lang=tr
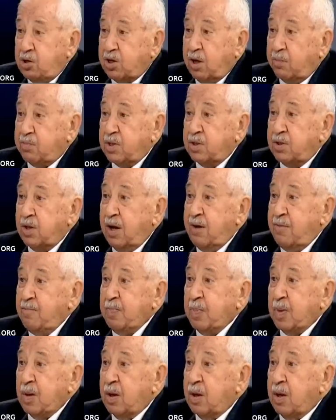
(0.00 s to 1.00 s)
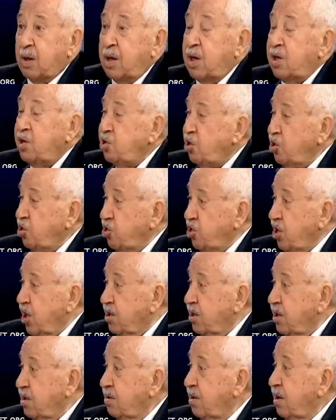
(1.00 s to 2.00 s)
kitabında İnci
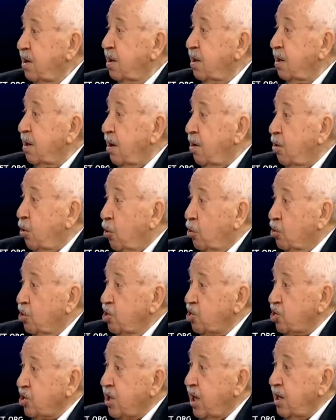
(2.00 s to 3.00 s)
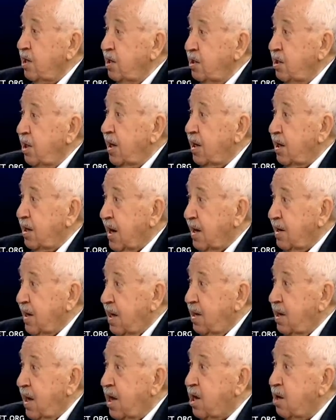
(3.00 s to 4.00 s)
Cihan'ın orijinalinde
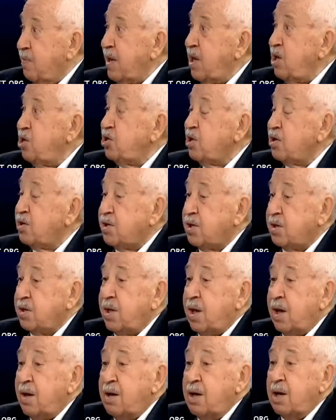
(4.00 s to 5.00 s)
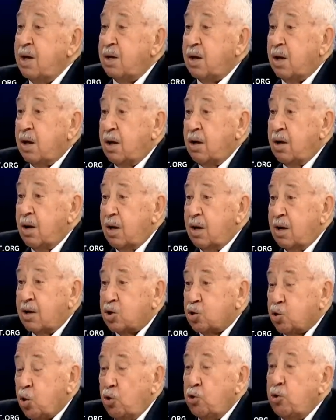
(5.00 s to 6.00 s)
yani e, Ermenicesinde e,
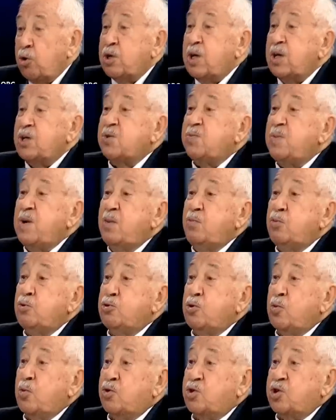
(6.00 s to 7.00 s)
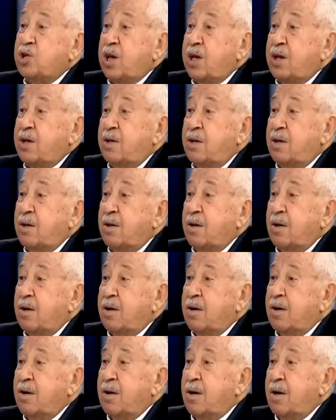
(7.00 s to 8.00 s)
solo resmini buldum o şeyin.
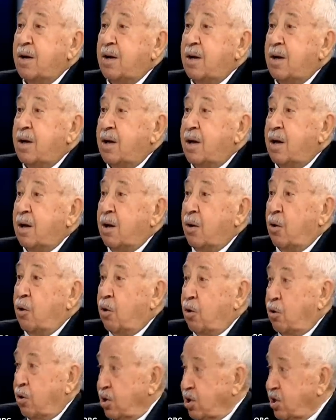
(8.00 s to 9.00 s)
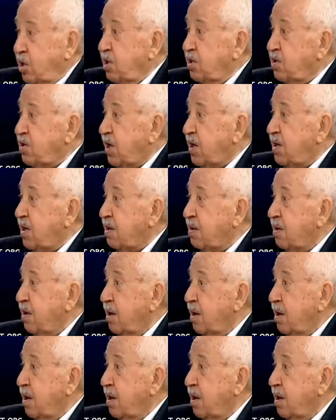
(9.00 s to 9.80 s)
O hmm, kilisenin.